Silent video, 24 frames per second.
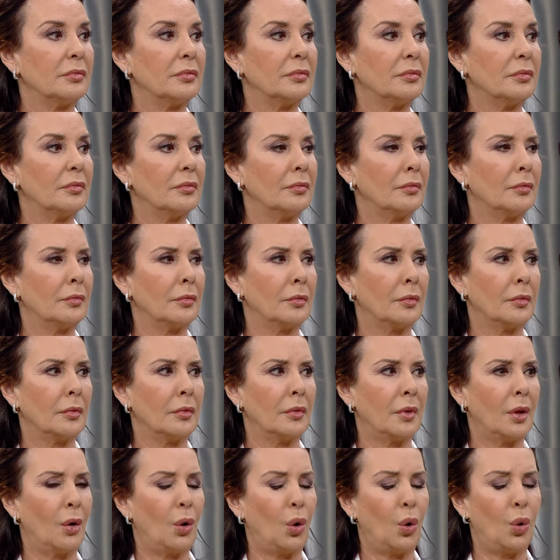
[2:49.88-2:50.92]
falan müthiş.
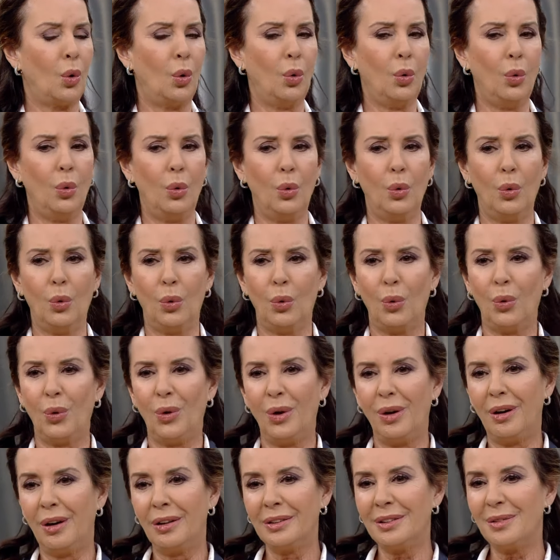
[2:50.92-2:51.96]
Oo,
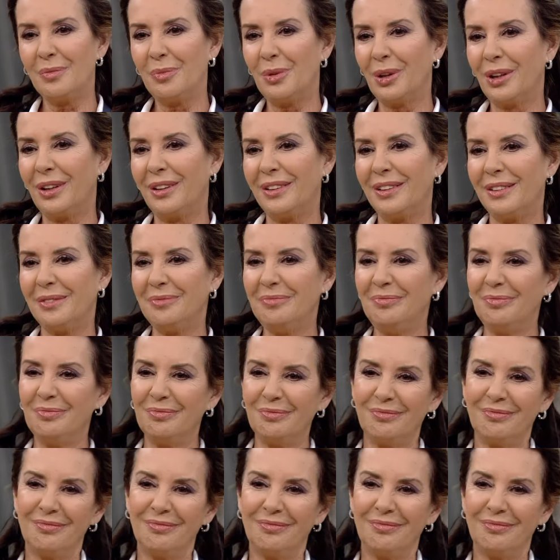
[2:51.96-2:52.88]
Oo. hadi bakalım. Evet.